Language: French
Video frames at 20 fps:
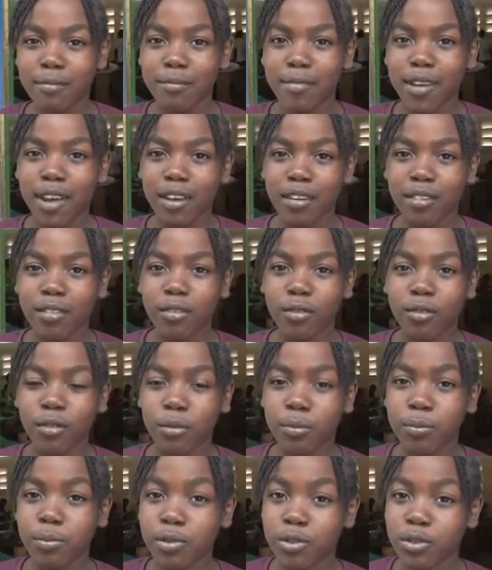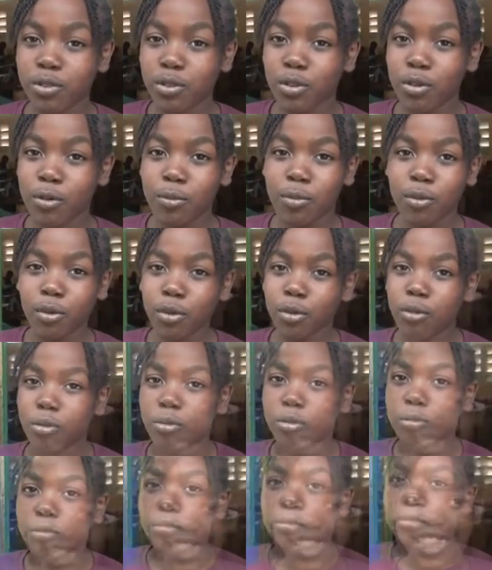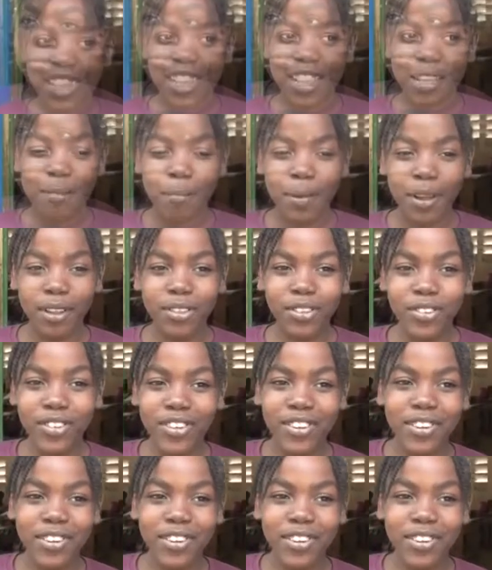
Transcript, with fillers: ma copie sur le bureau. C'était pas trop